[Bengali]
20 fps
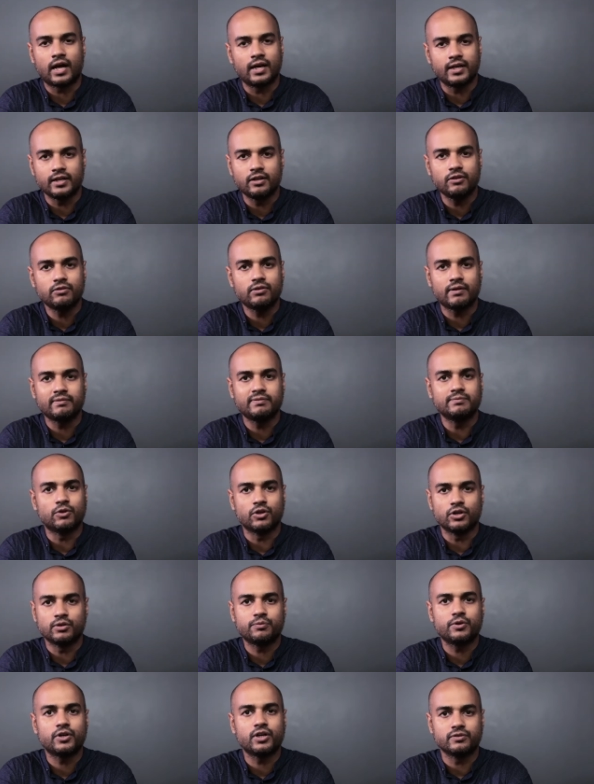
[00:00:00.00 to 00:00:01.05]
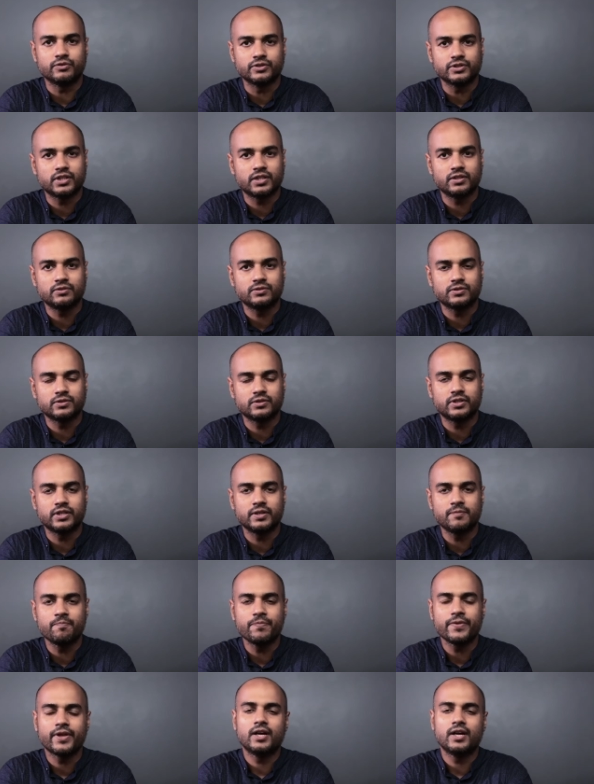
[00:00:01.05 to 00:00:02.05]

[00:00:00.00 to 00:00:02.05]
না নিলেও আমি মনোপড অবশ্যই ইউজ করি